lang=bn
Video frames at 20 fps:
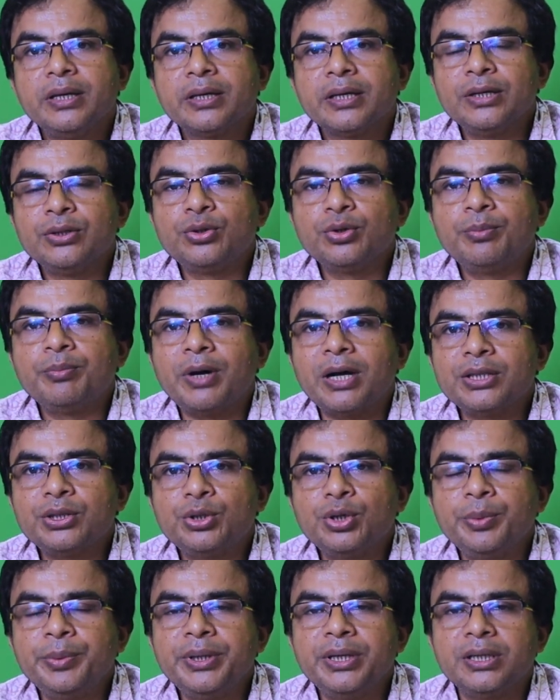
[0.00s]
কিন্তু
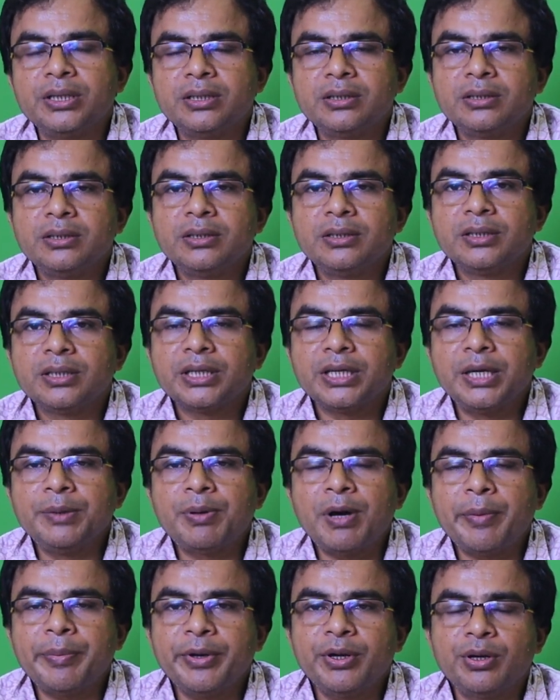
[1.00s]
মাধ্যমিক
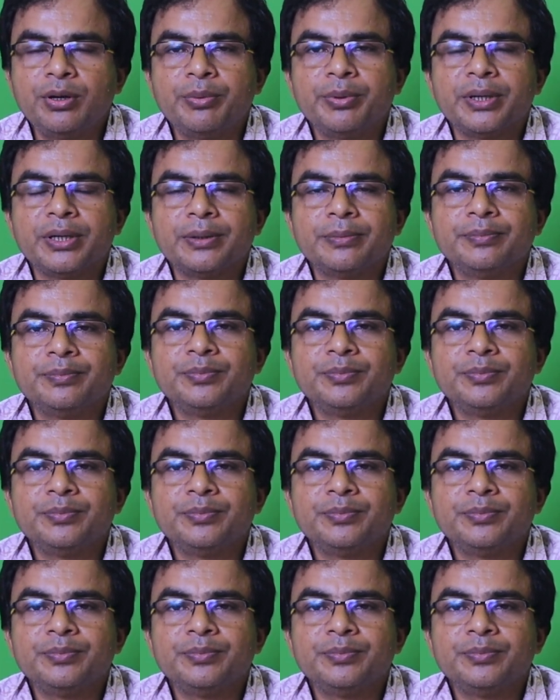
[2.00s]
কিভাবে হবে